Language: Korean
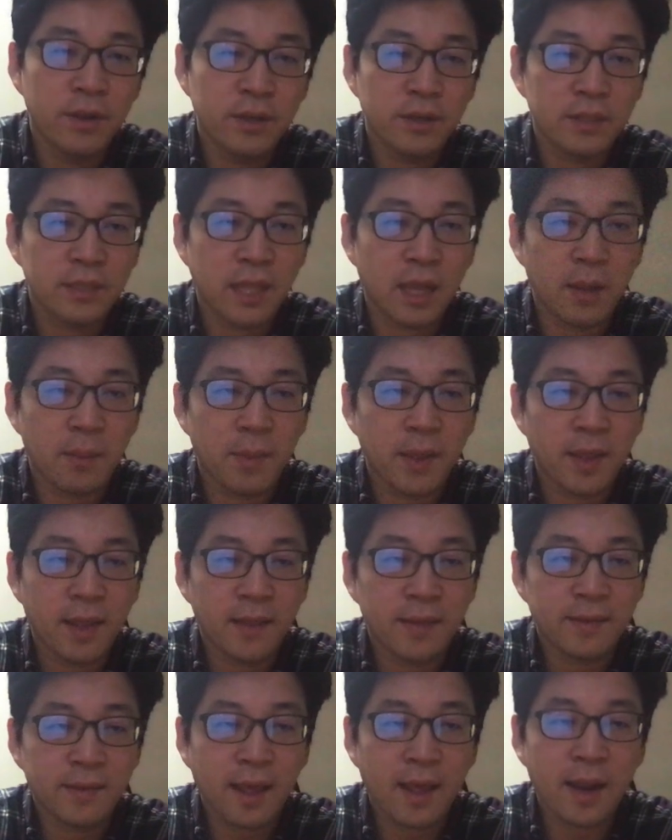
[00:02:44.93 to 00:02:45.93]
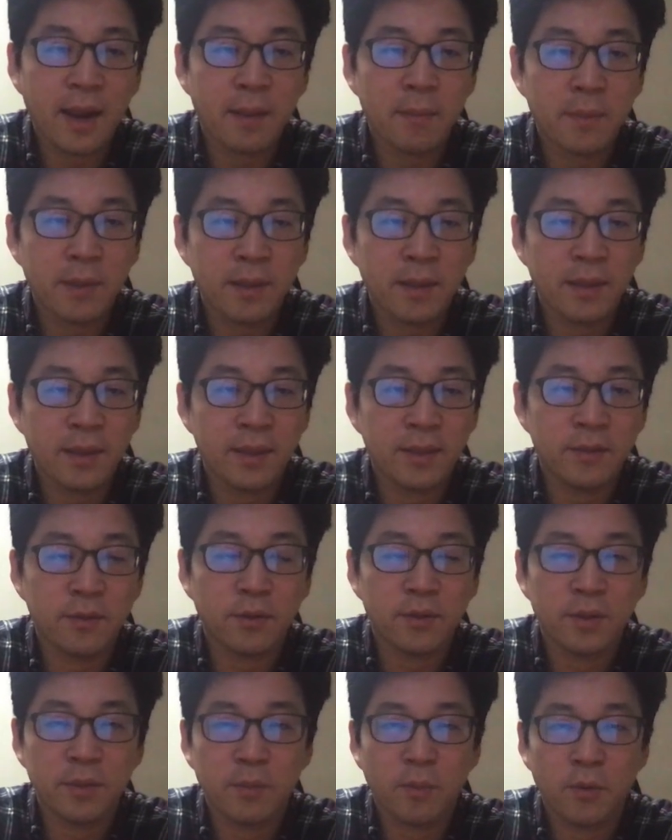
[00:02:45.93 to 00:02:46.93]
그 다음에 사람의
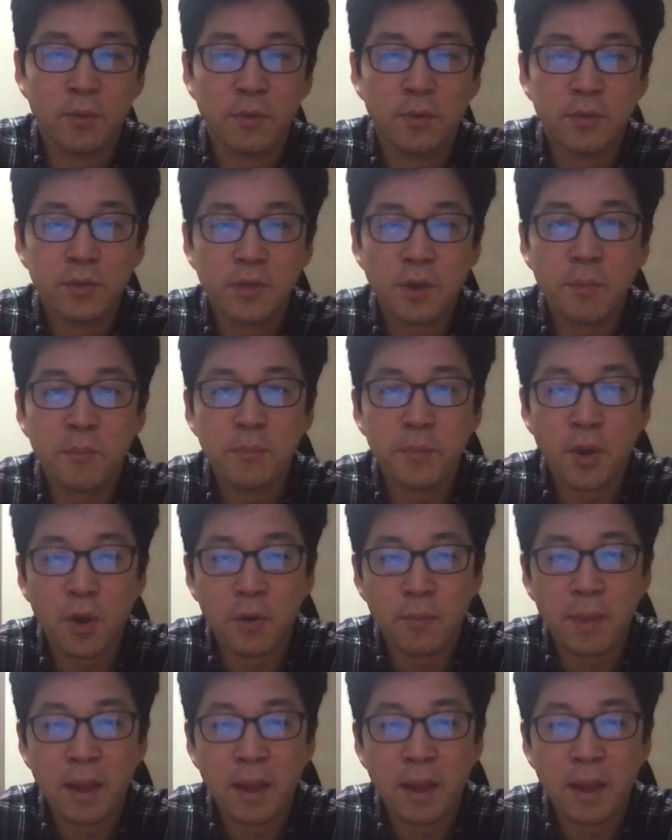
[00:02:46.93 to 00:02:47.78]
인원이 뭐 1000명,